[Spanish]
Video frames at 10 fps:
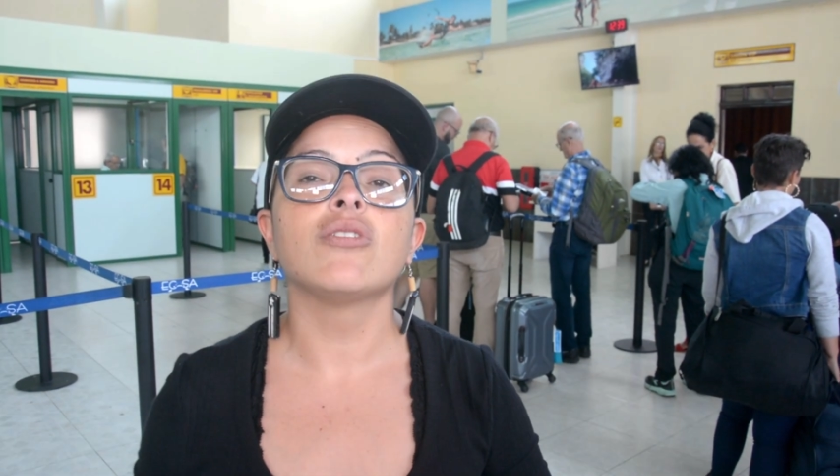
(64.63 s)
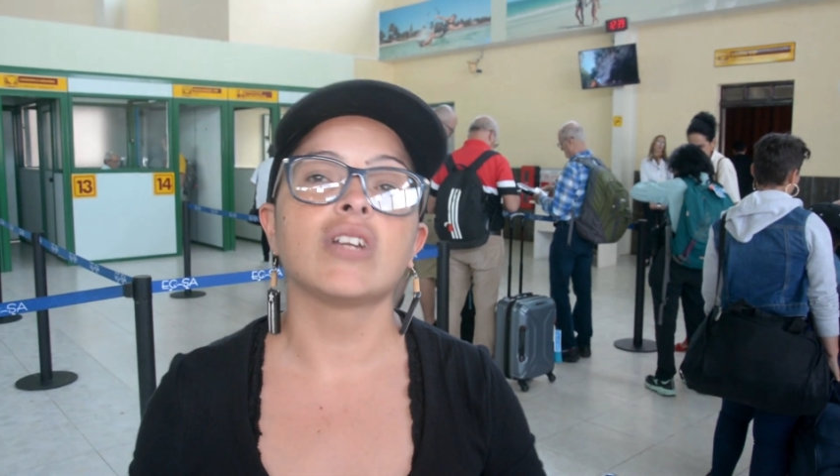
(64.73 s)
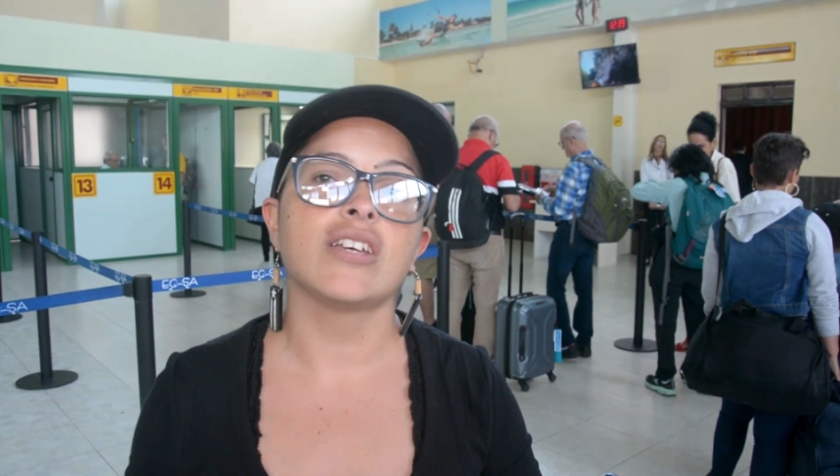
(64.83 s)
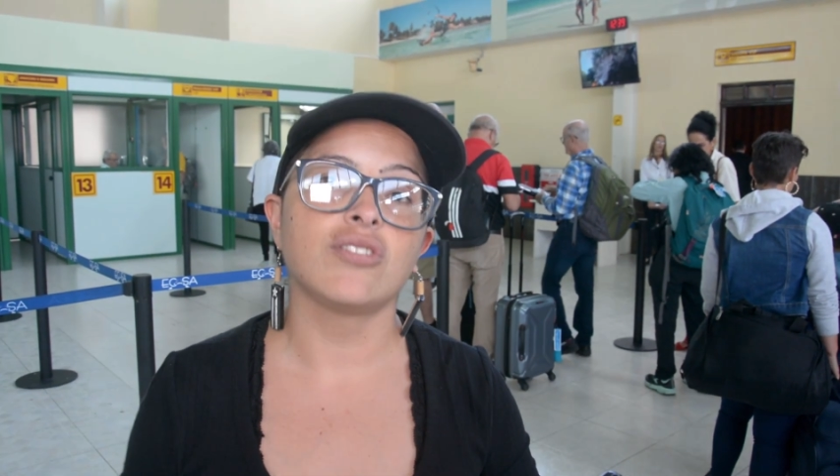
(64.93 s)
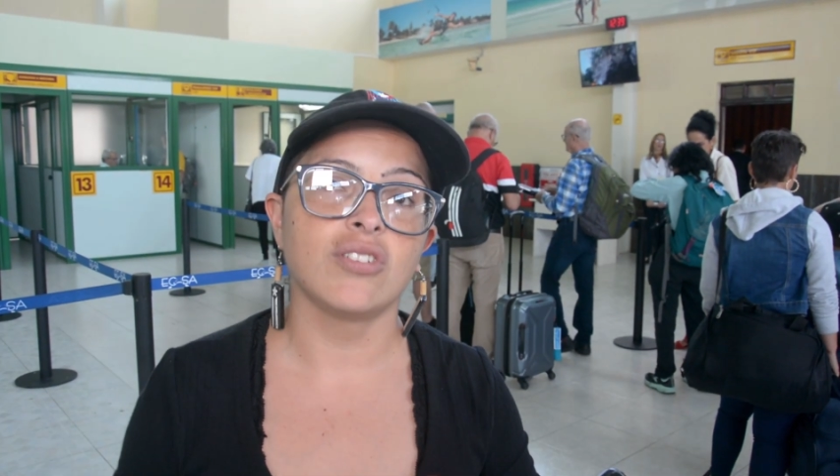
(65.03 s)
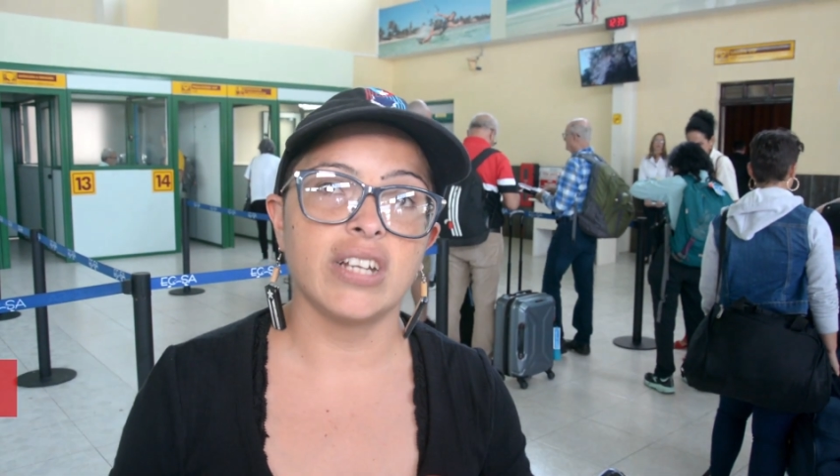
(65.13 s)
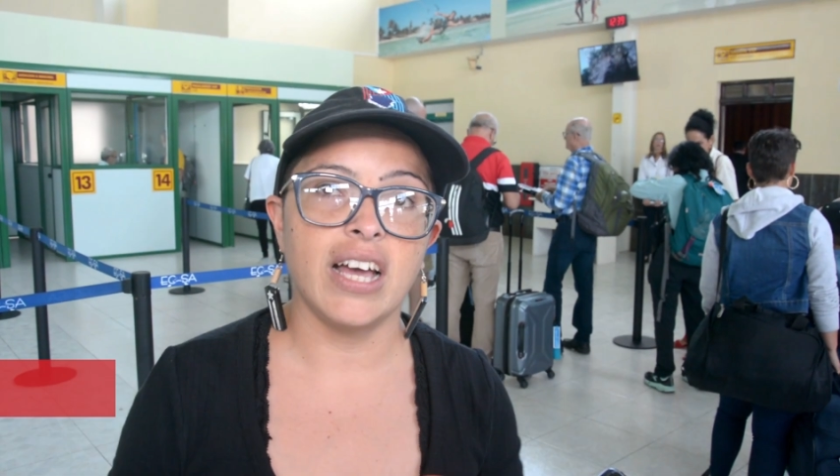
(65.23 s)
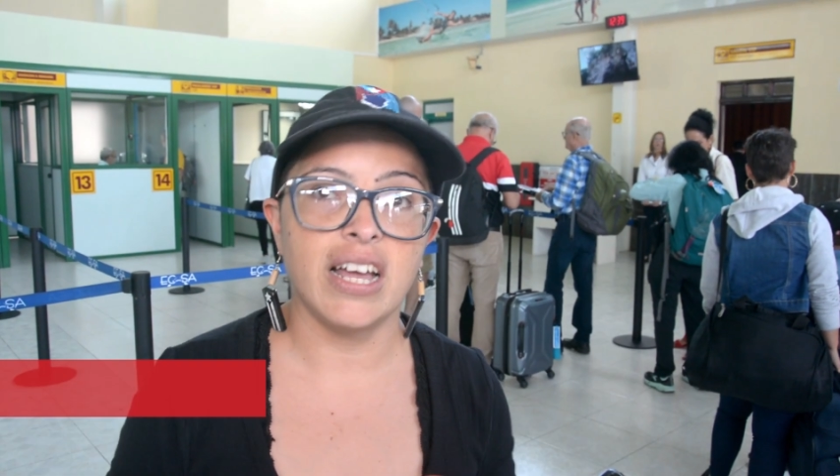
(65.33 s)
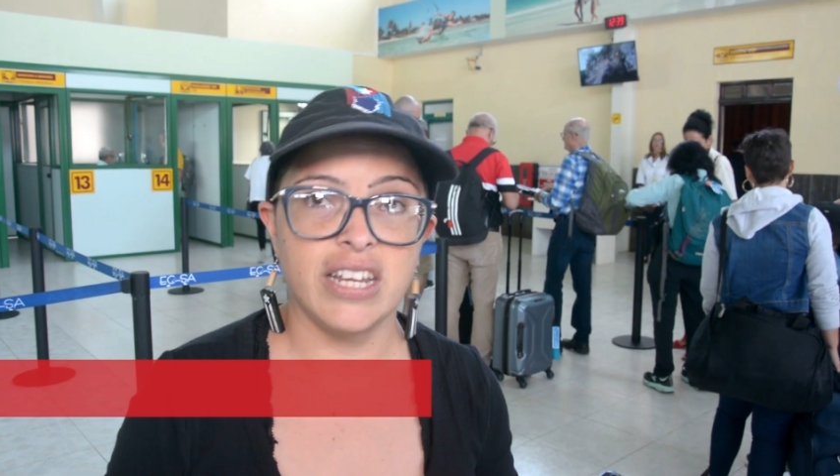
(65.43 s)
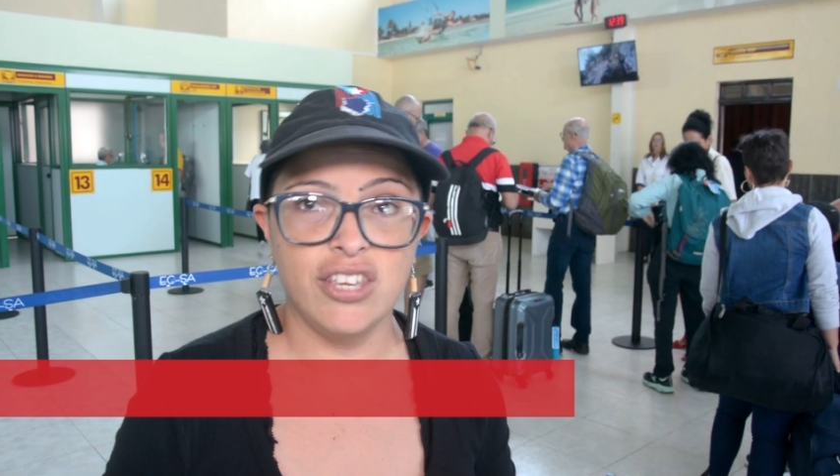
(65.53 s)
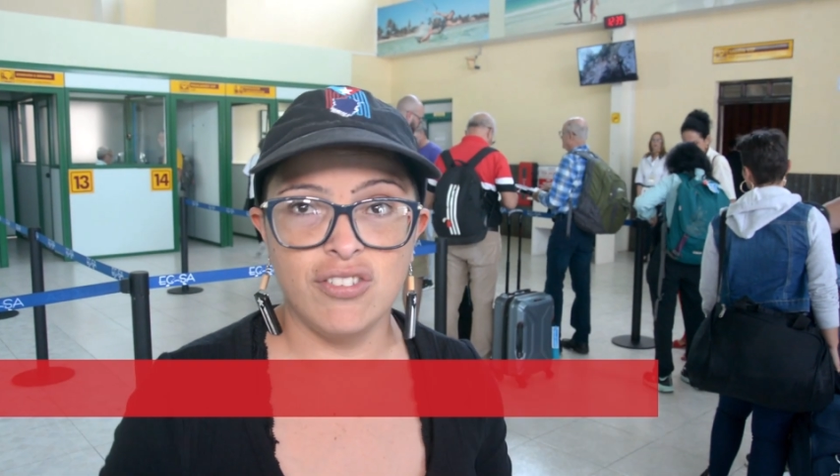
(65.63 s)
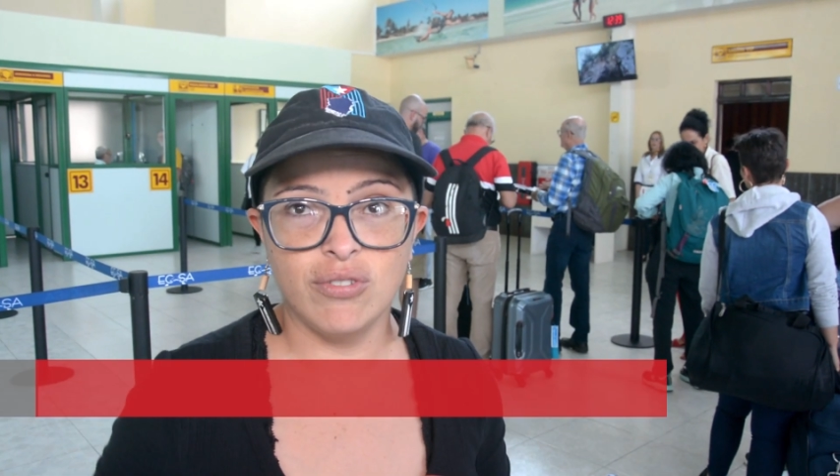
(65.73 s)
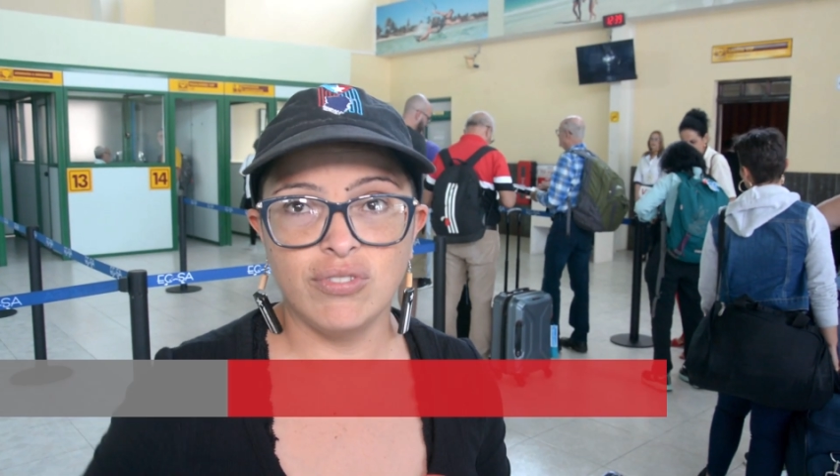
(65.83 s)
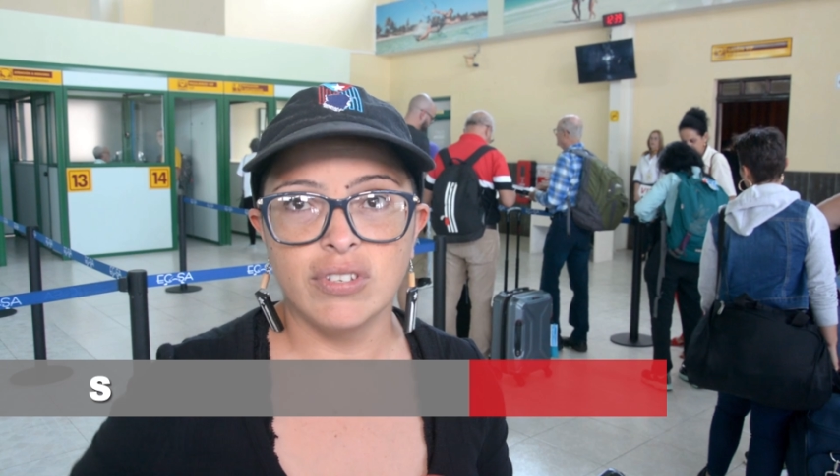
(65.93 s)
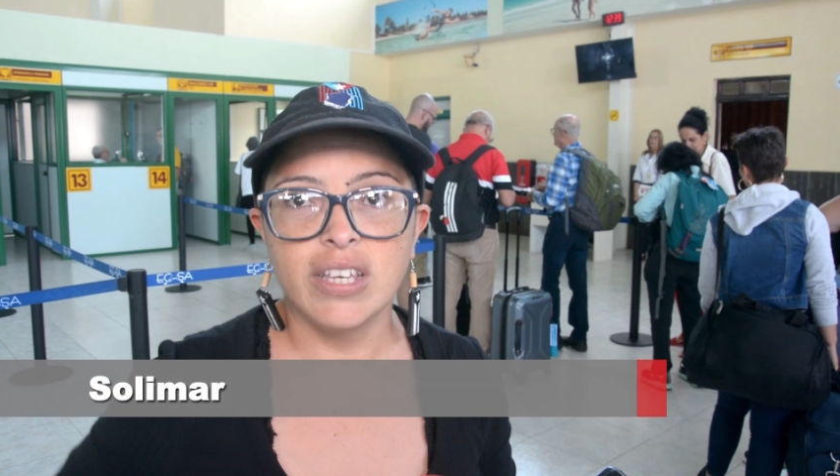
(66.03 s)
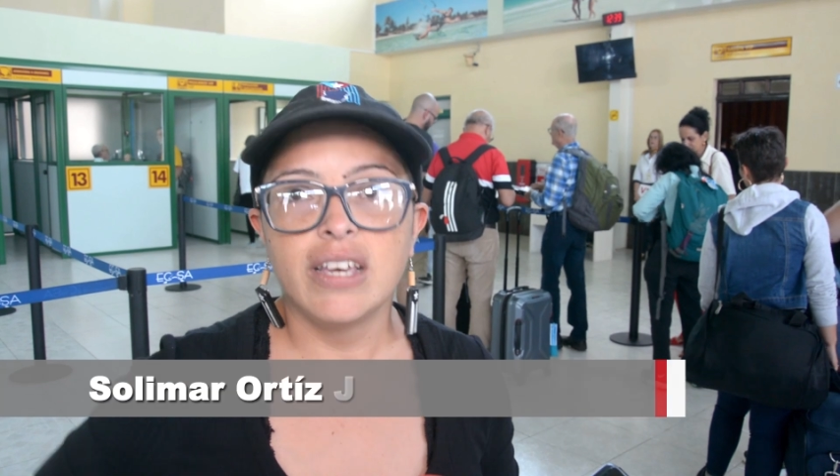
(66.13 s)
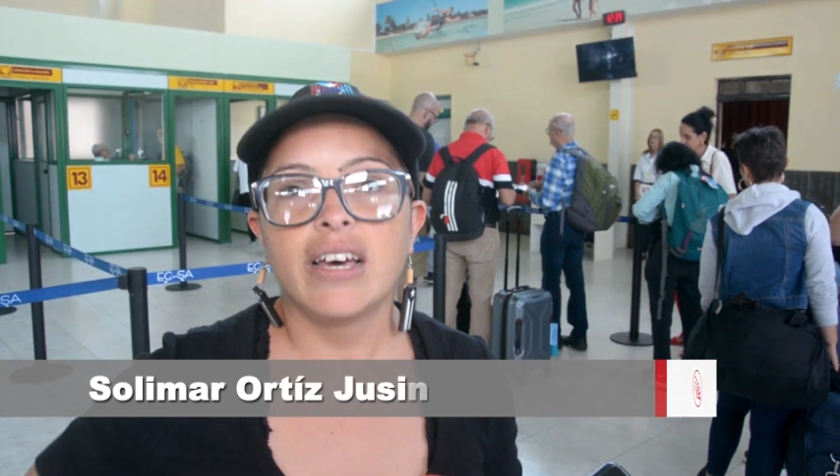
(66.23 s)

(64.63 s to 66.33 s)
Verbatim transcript: donaciones a niños,